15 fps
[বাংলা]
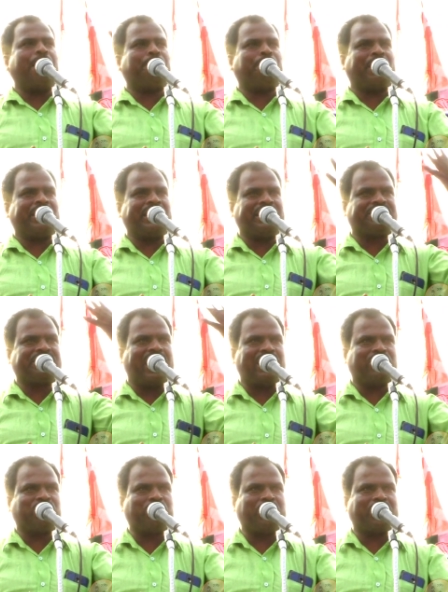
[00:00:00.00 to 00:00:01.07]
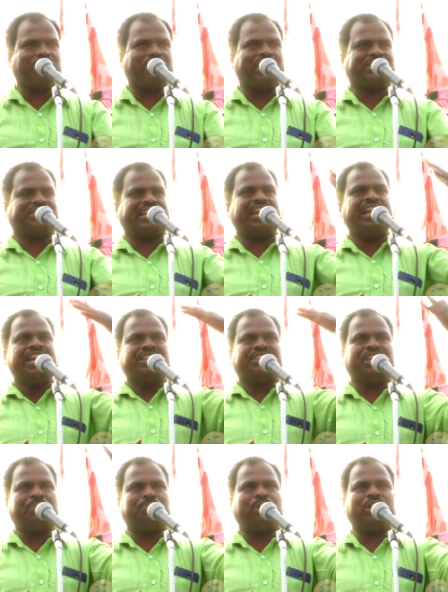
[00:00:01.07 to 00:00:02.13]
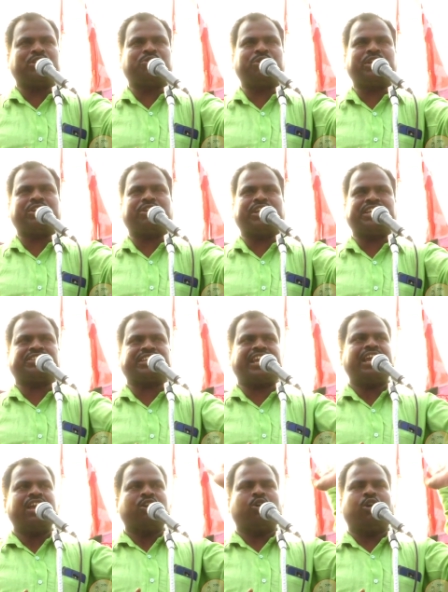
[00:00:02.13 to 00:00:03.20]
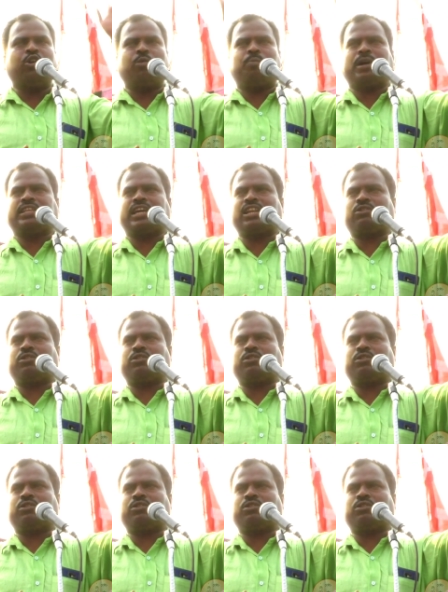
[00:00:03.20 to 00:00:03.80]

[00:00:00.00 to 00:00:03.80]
আমফানের চাল চুরি করেছে ত্রিপল চুরি করেছে গরু পাচার